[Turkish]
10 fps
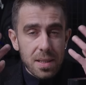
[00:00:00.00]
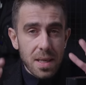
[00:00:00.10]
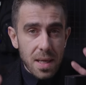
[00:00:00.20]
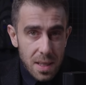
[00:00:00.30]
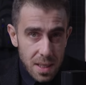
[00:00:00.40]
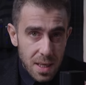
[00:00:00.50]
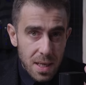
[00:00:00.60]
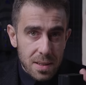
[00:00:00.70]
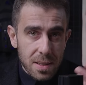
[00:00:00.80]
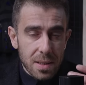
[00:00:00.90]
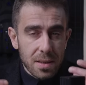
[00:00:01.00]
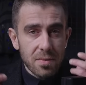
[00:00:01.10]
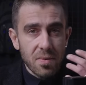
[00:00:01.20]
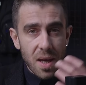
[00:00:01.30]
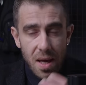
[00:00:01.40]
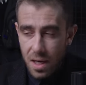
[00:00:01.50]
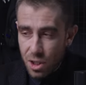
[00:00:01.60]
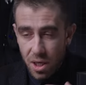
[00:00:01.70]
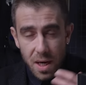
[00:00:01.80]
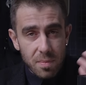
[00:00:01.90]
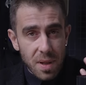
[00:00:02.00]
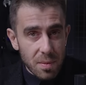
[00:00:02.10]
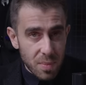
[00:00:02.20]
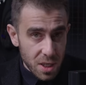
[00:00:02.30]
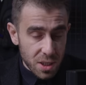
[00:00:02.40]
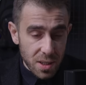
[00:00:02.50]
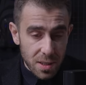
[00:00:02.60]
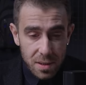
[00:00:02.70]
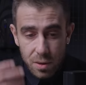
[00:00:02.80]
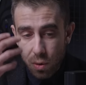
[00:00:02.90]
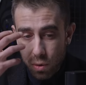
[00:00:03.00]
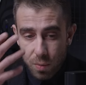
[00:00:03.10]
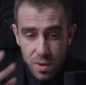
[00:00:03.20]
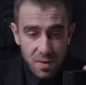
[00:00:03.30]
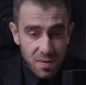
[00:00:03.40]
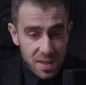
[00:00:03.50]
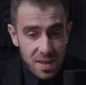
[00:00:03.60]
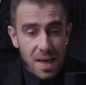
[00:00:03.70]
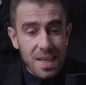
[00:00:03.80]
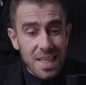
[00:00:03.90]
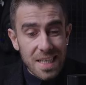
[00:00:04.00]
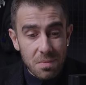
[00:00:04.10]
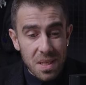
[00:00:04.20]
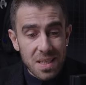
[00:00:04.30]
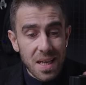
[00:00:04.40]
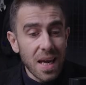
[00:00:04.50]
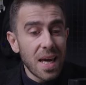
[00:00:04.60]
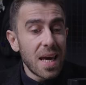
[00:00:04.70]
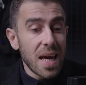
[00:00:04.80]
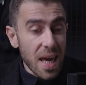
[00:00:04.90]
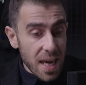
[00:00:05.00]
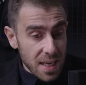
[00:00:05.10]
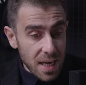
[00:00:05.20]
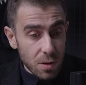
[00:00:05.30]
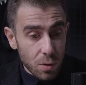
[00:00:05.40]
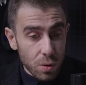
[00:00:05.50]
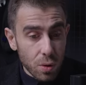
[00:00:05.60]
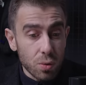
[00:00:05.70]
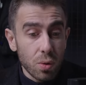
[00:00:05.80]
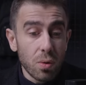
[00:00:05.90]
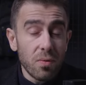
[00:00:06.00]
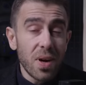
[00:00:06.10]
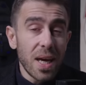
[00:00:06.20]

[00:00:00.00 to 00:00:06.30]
zehirli gazların veya şarapnel parçalarının gözümüze vesaire girmesine engel oluyor. Tulum ve